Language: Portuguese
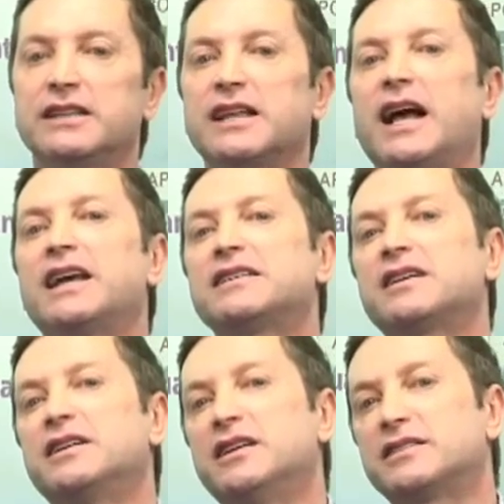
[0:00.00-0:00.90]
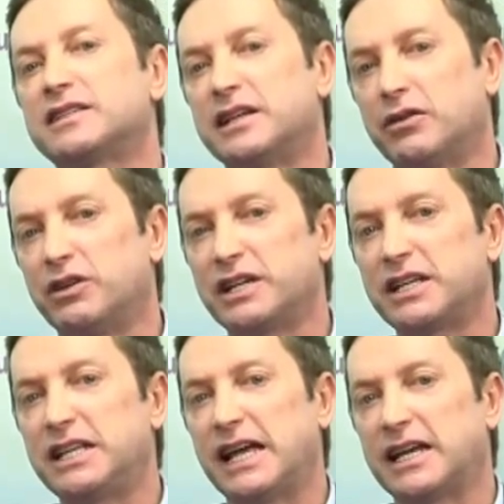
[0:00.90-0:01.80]
Essa criança, na hora
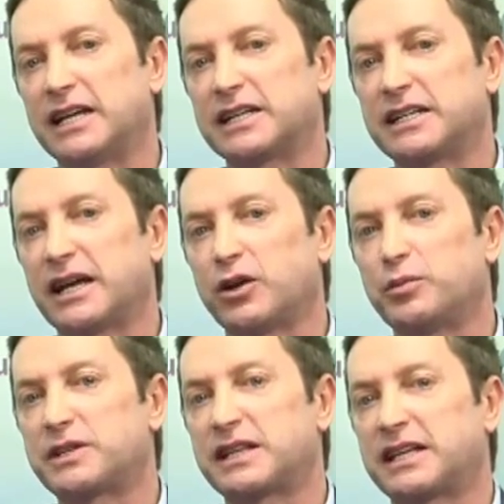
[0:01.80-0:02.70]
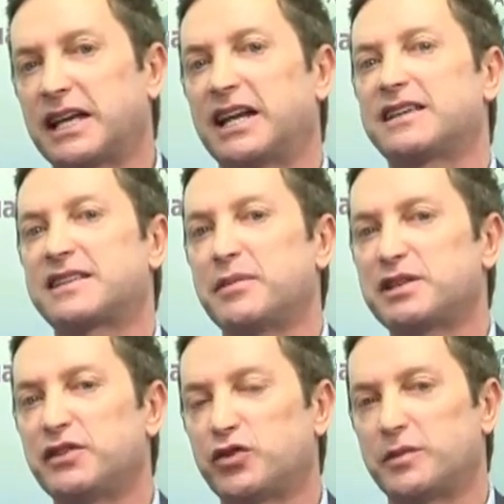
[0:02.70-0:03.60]
que ela, que, ela, que ela recebe essa
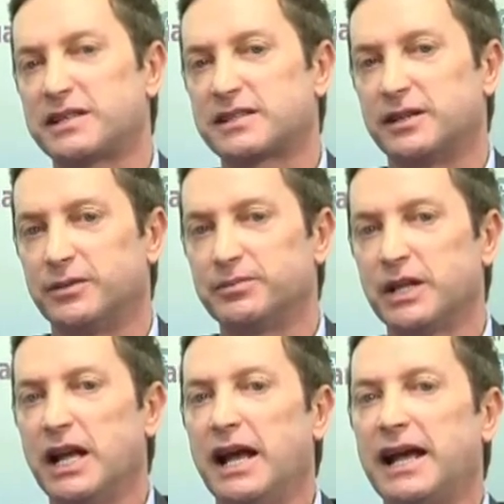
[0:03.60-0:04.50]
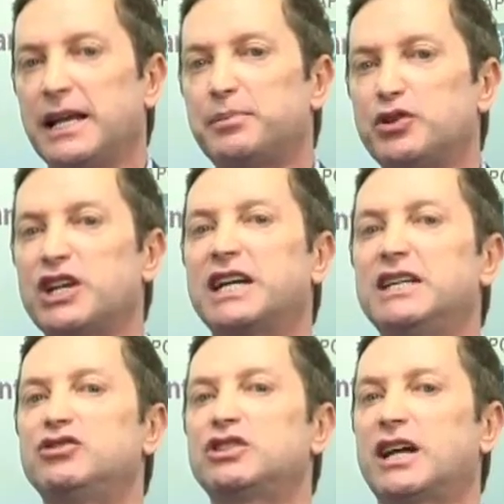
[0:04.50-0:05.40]
informação, ela pode
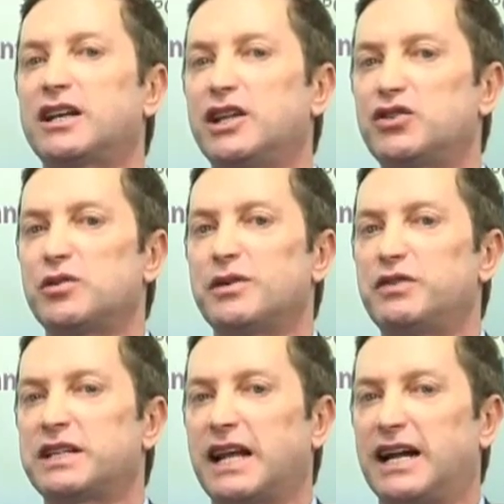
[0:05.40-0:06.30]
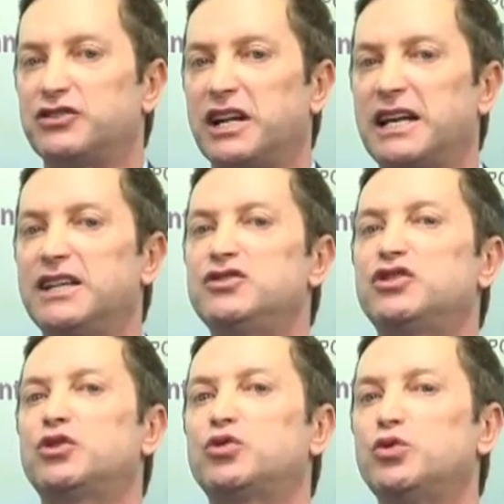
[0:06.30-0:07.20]
acreditar que isso é uma verdade, aí ela
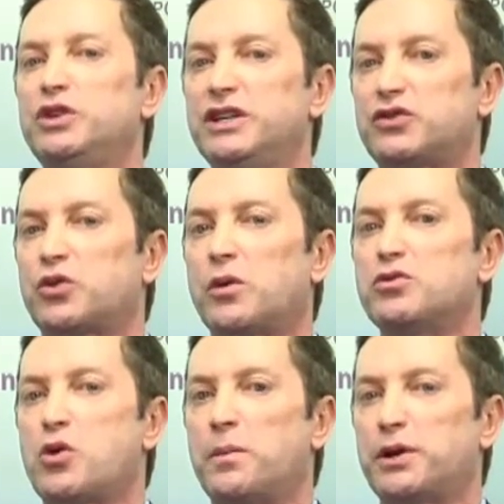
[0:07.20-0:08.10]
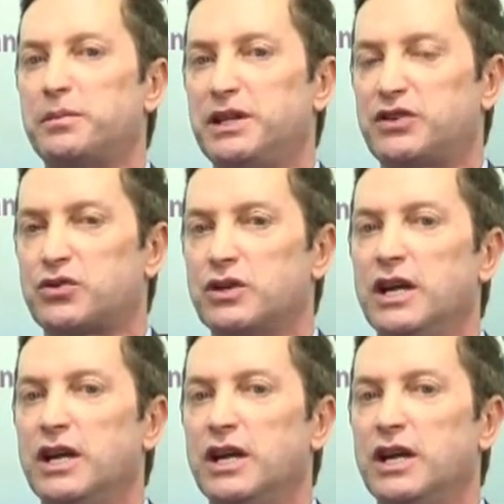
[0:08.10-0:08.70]
institui isso como um compromisso.